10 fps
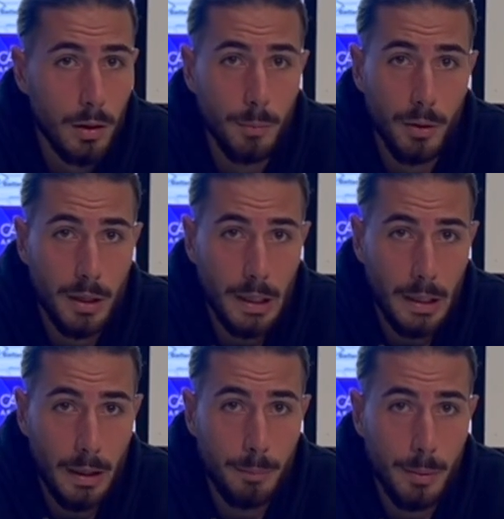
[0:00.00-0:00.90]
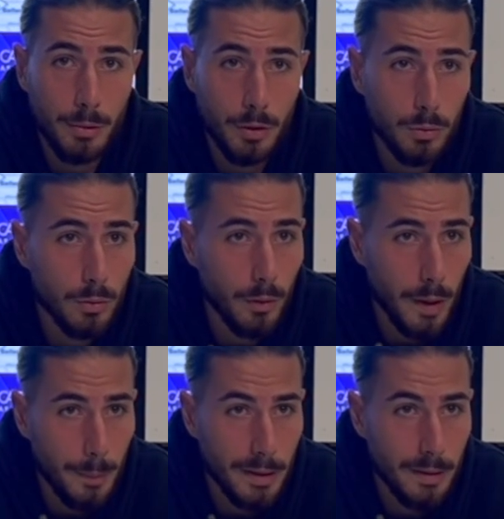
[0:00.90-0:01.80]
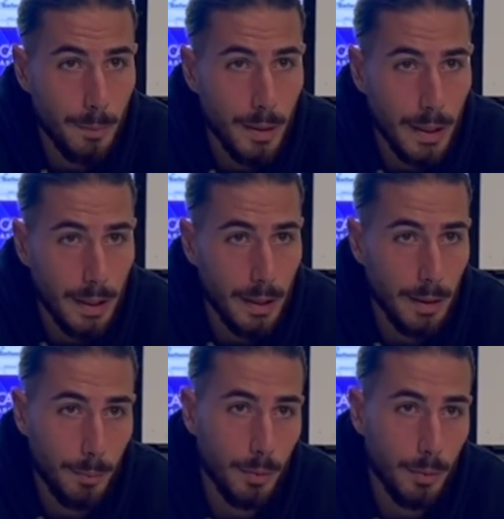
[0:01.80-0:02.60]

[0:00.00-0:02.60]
poi abbiamo tenuto veramente bene,